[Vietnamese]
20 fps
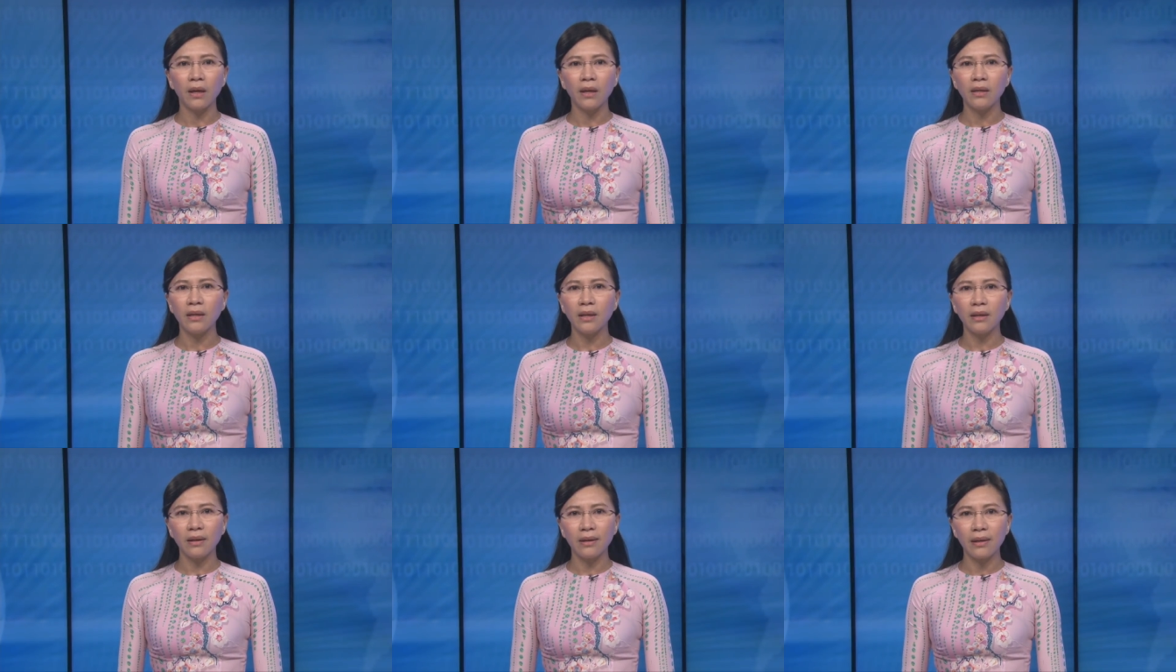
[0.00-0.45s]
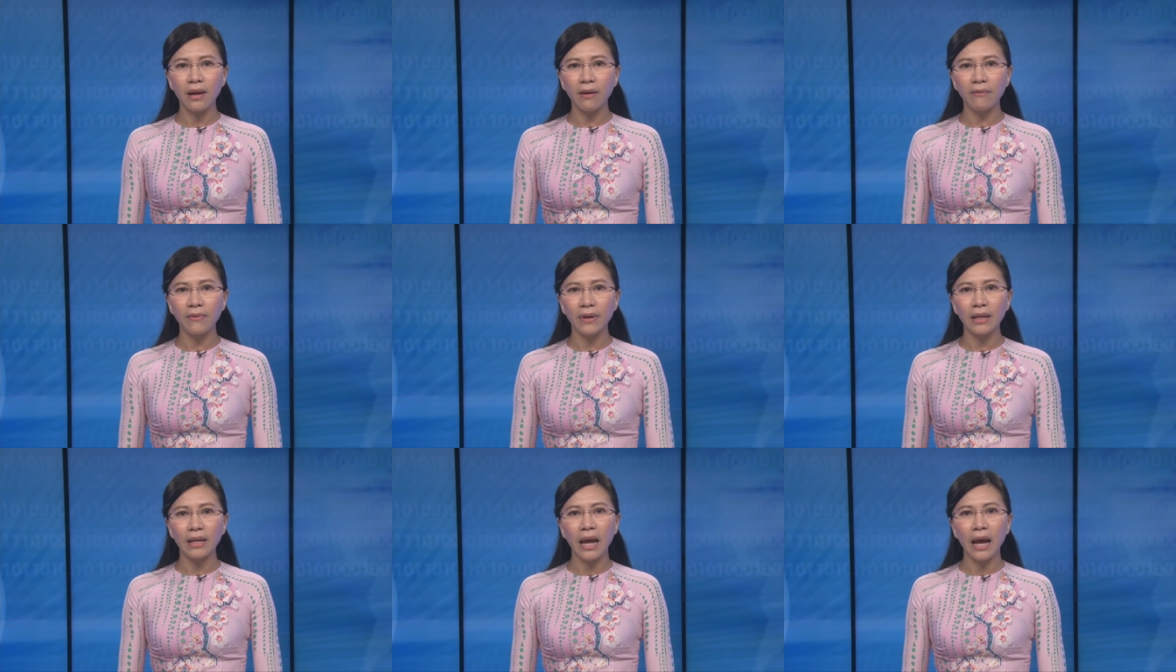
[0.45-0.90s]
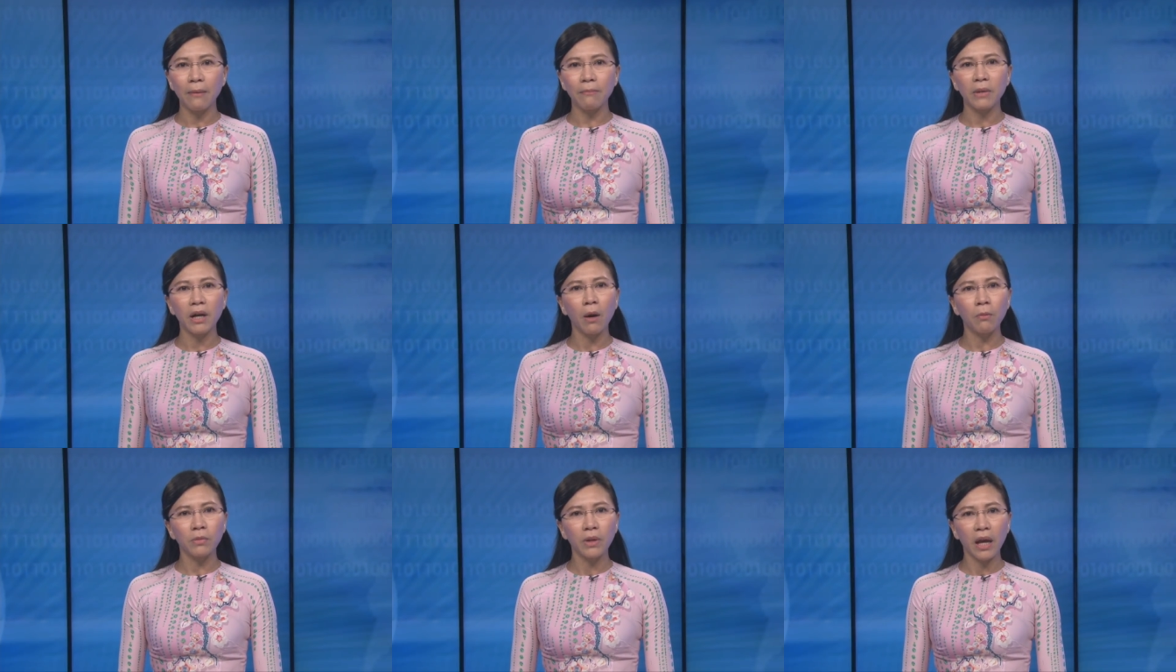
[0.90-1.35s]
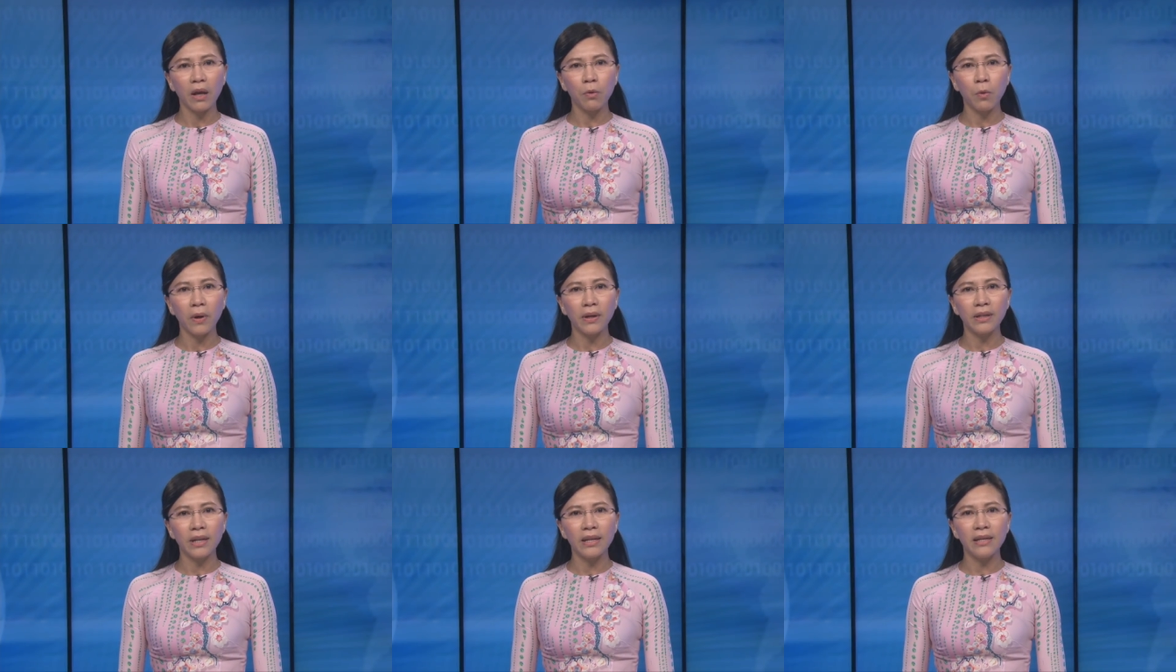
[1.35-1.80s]
nhưng người dân Việt Nam không thể
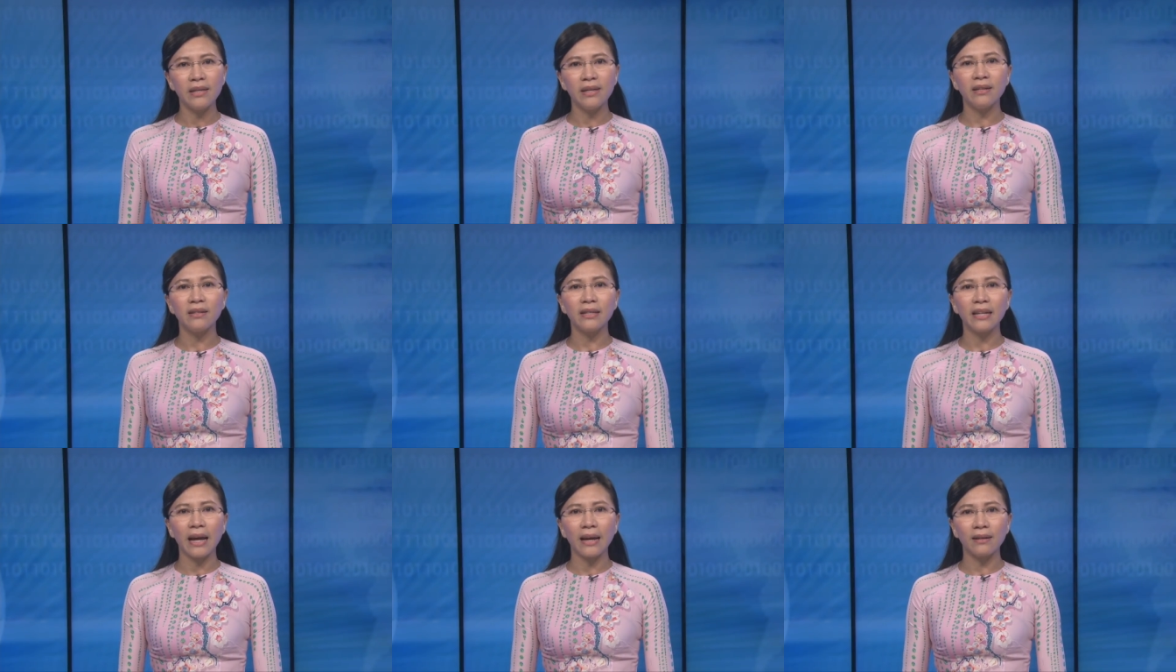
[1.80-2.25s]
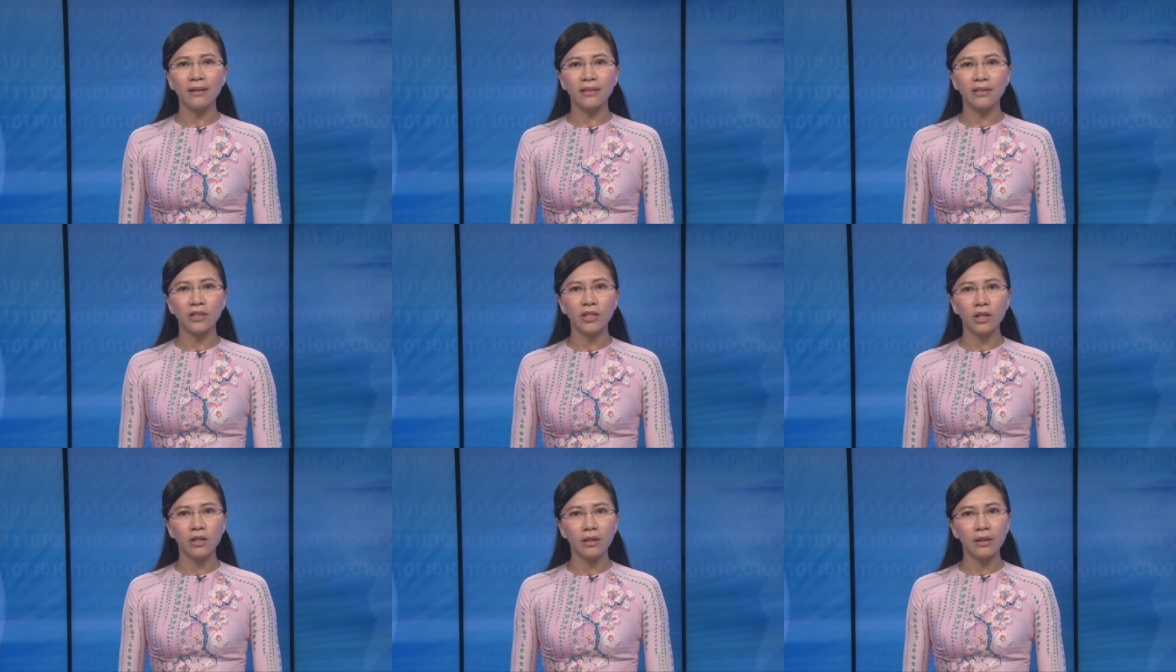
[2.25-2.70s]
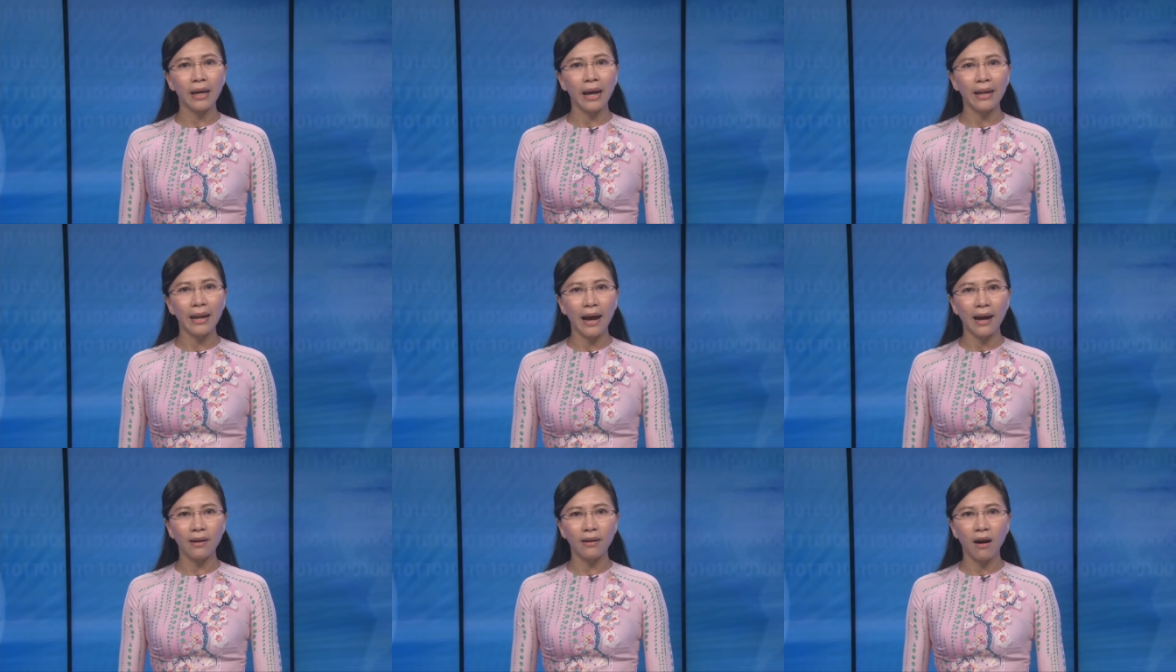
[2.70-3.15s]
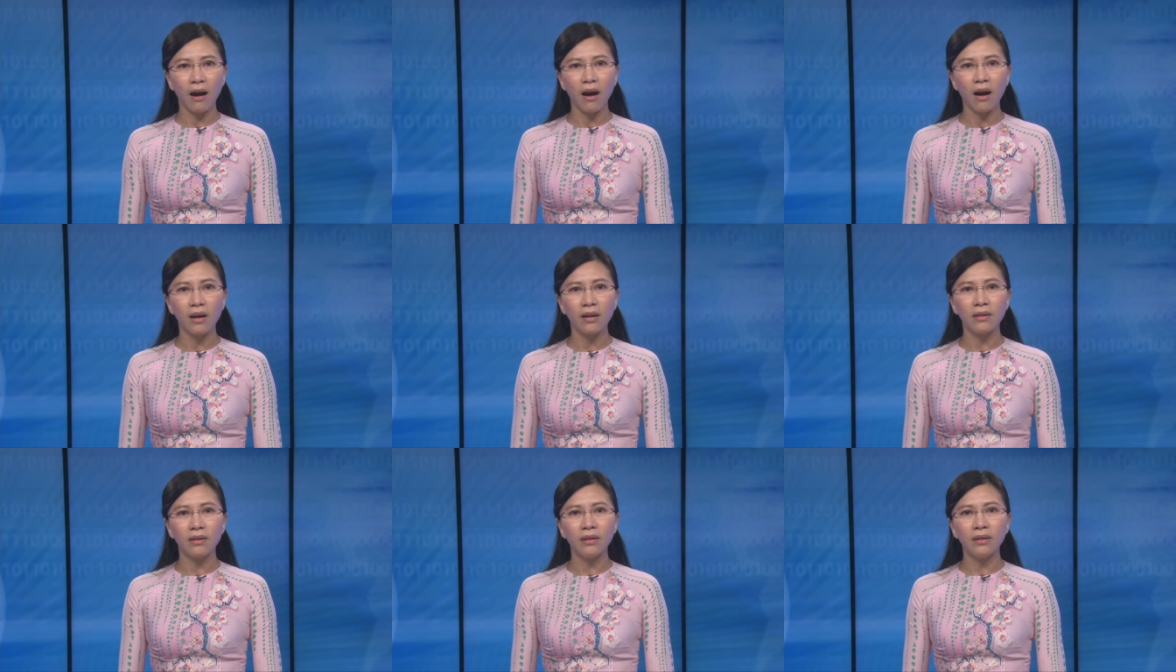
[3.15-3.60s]
quên đi những trang lịch sử cay đắng đó.